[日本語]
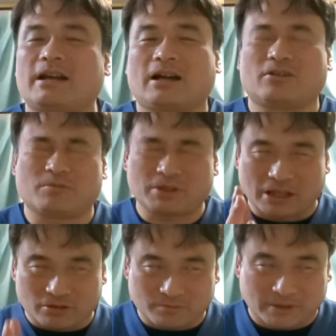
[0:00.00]
あの、見
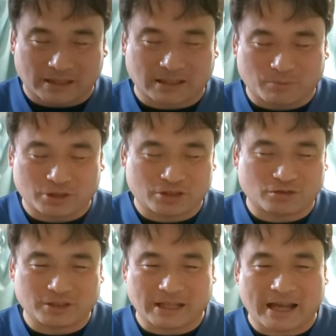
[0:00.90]
てる皆さんも一
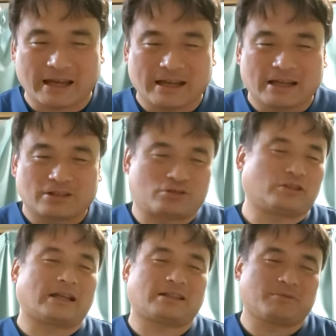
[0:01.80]
緒にね、
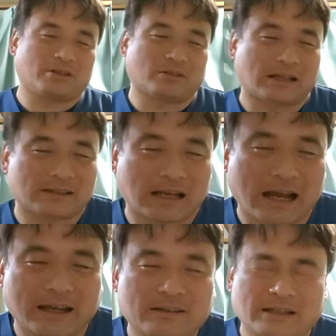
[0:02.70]
ちょっとやってみてくだ
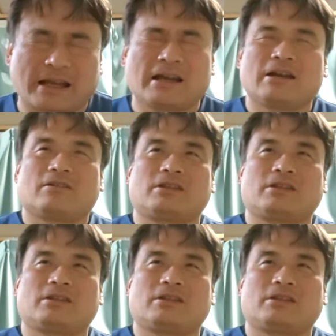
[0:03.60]
さい。ね。